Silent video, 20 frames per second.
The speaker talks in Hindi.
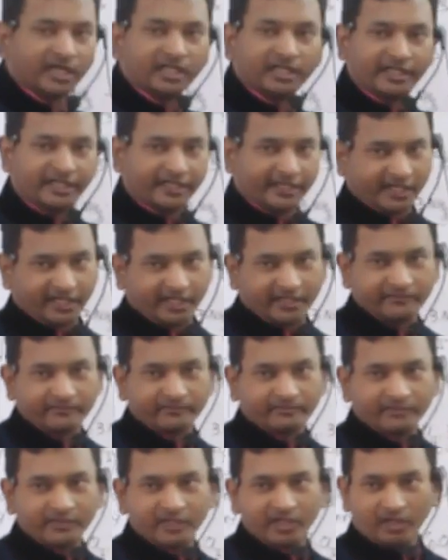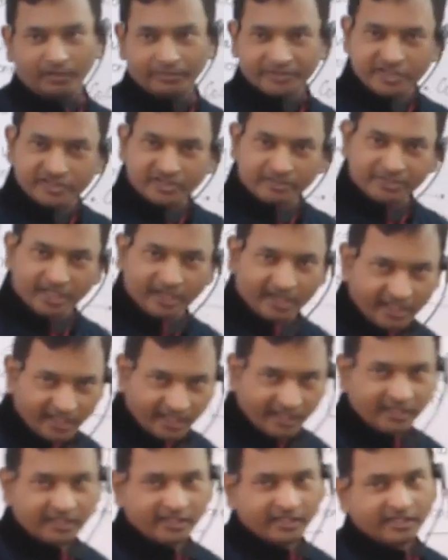निकल नहीं रहा है अब इसे समझाना
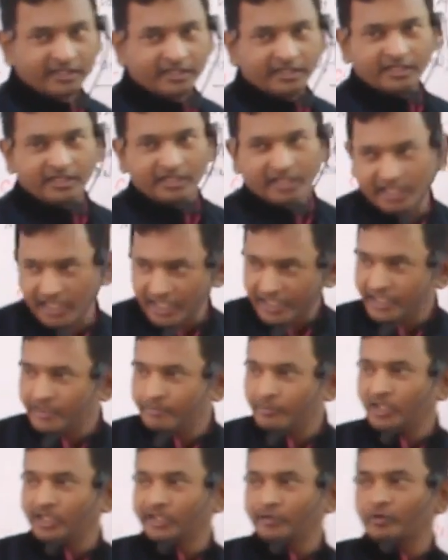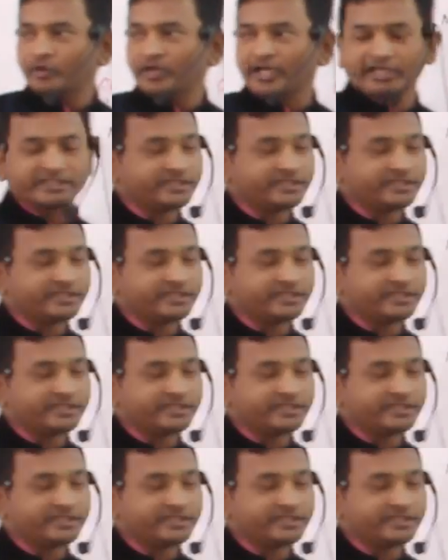है कि आखिर मॉलिक्यूल को